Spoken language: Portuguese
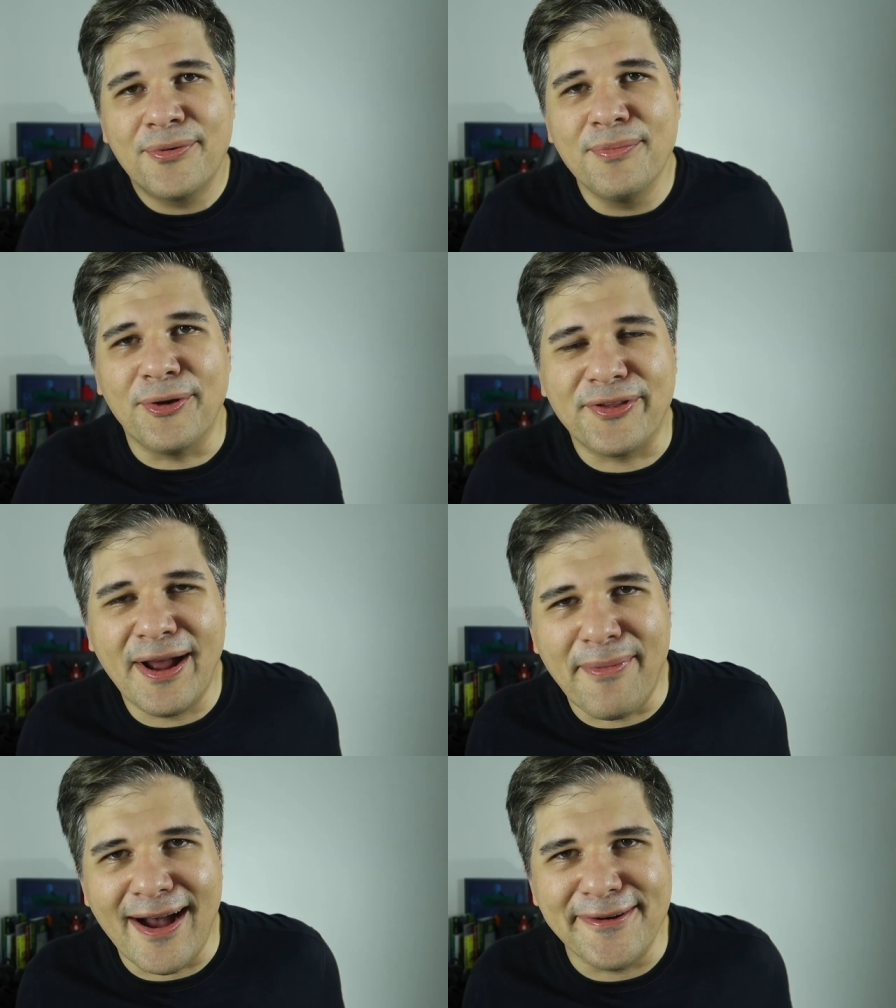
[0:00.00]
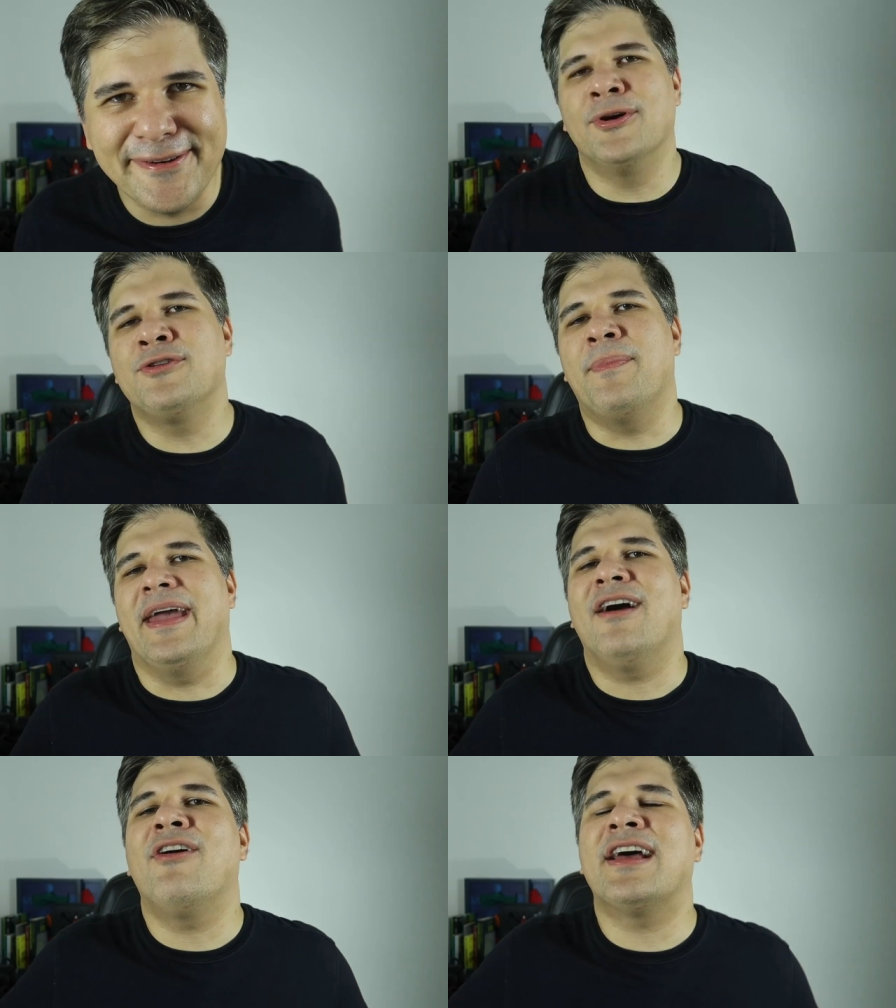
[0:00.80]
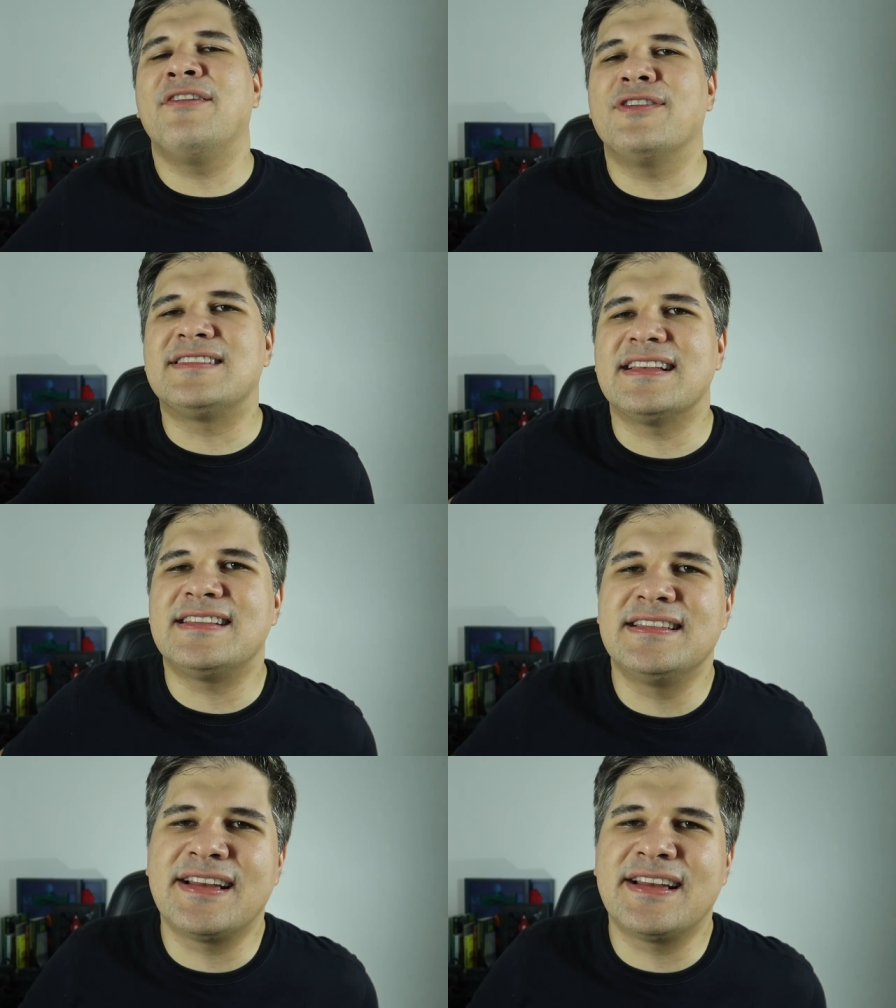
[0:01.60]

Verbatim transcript: para o meu trabalho. Muito bem, agora que você se